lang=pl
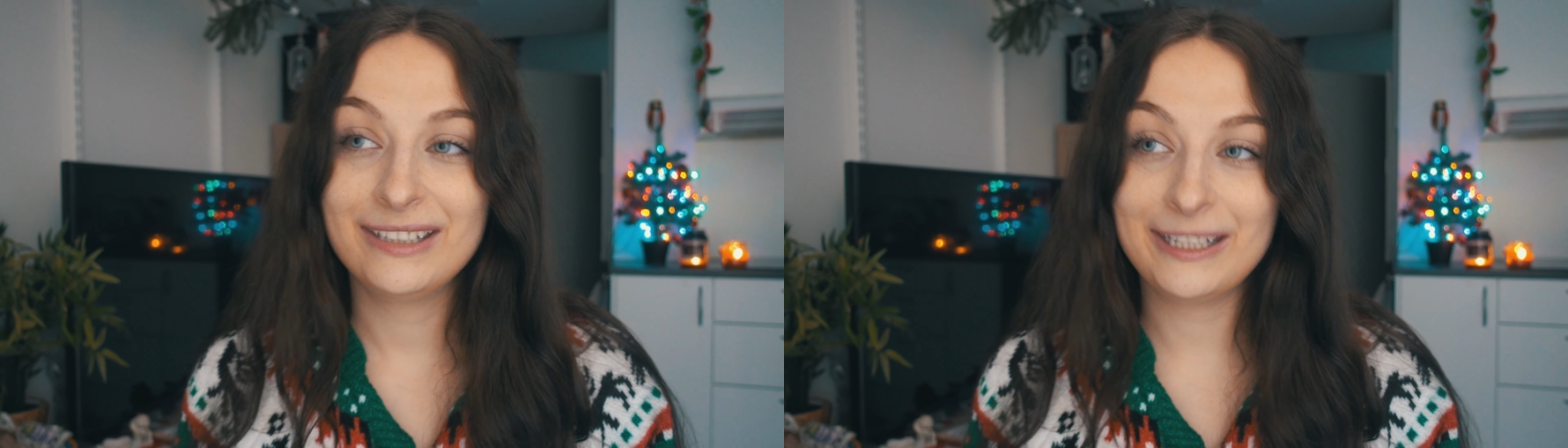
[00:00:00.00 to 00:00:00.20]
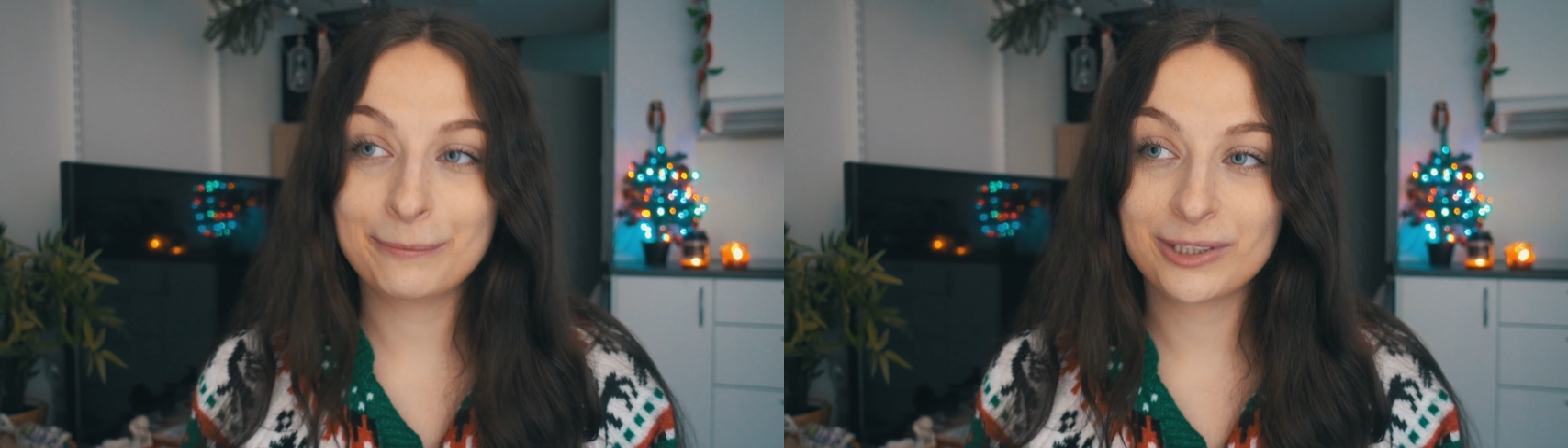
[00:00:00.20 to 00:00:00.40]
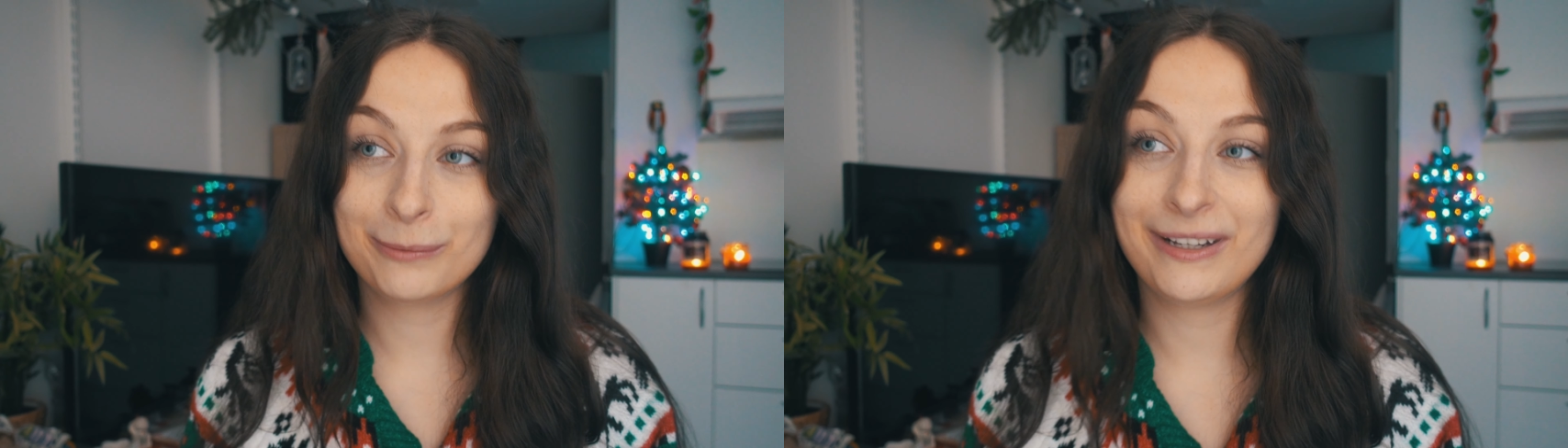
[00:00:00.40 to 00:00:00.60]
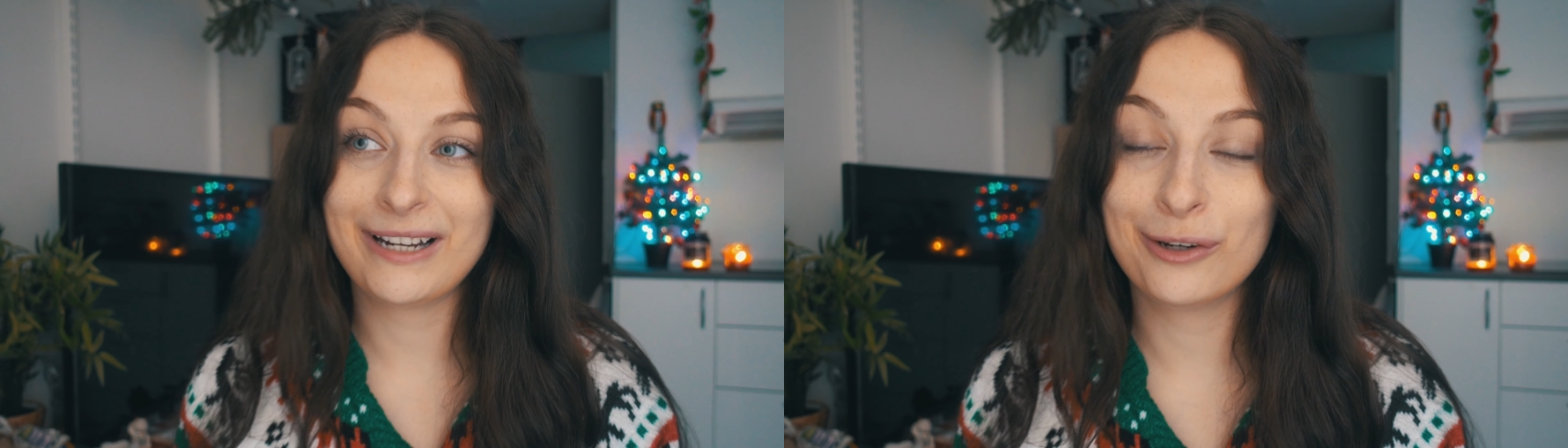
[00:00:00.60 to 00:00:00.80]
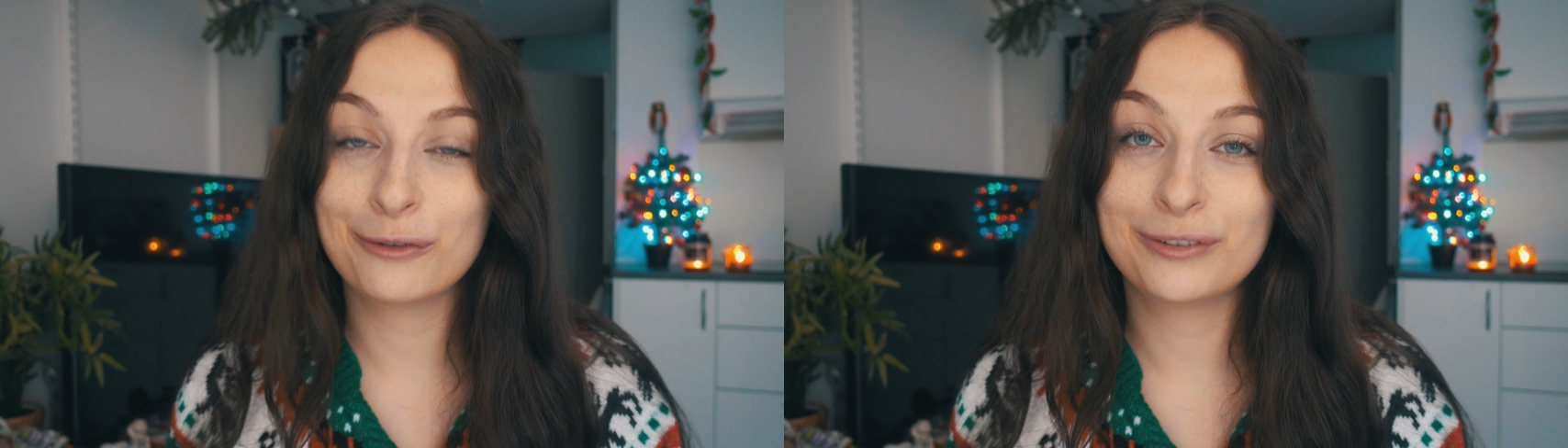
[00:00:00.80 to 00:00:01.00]
nie
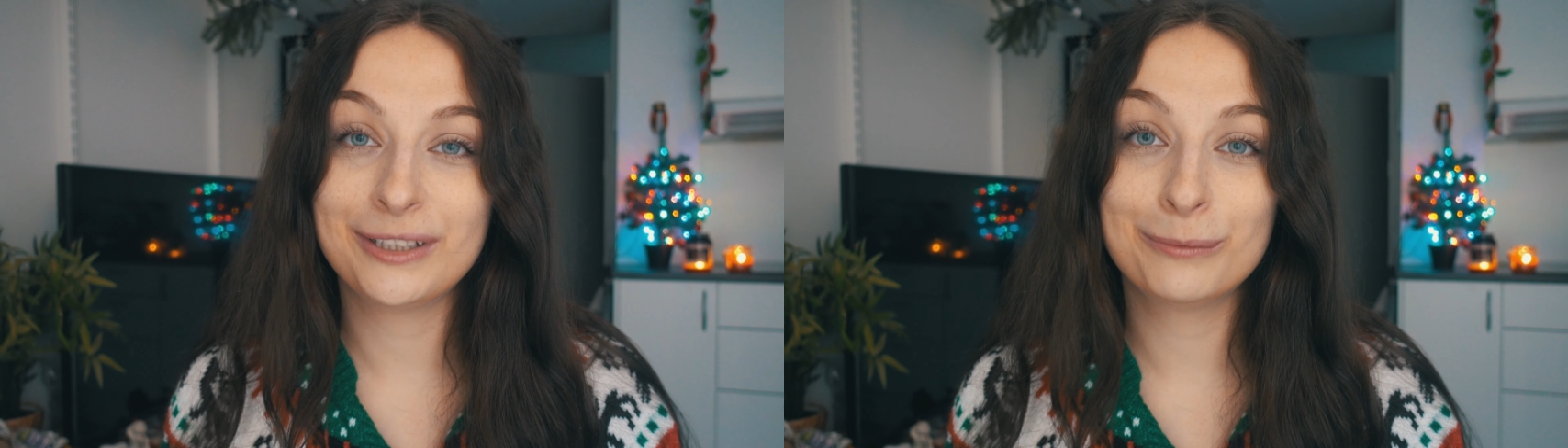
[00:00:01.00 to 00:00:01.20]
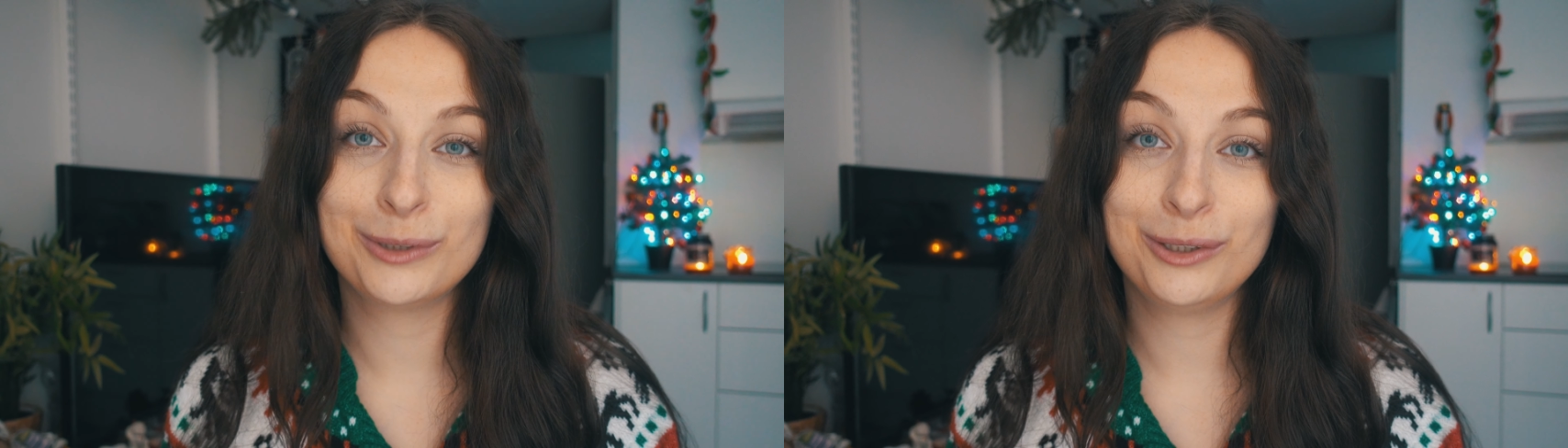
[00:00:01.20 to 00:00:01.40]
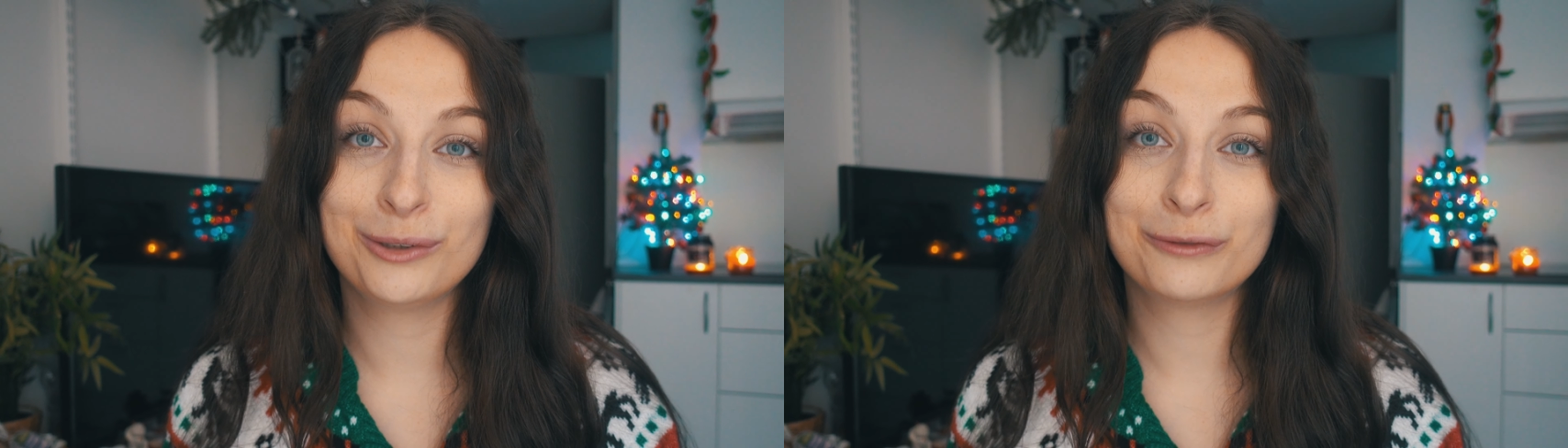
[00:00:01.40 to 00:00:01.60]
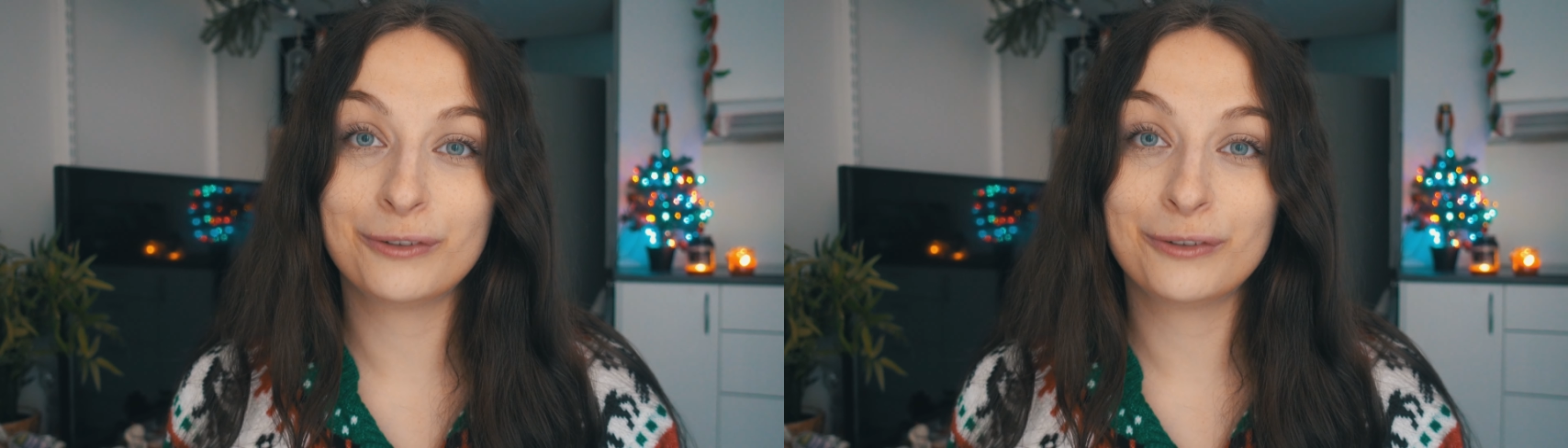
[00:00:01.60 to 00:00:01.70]
przebierają w tym dniu